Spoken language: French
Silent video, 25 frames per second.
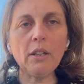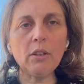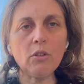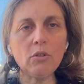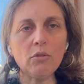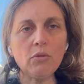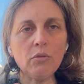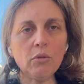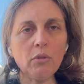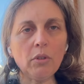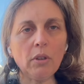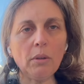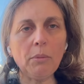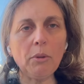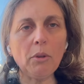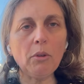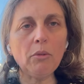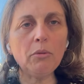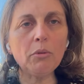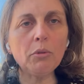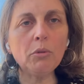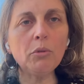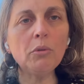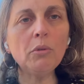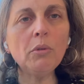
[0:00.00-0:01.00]
que je vous aurais mis en
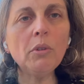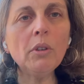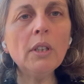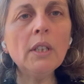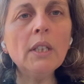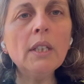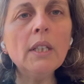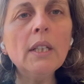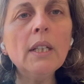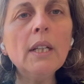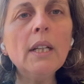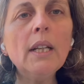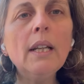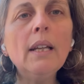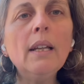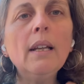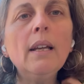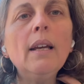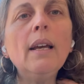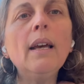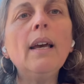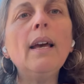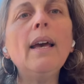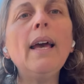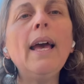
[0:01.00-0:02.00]
photo,
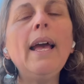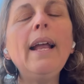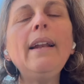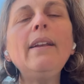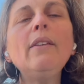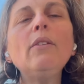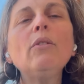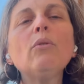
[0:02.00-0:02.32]
elle,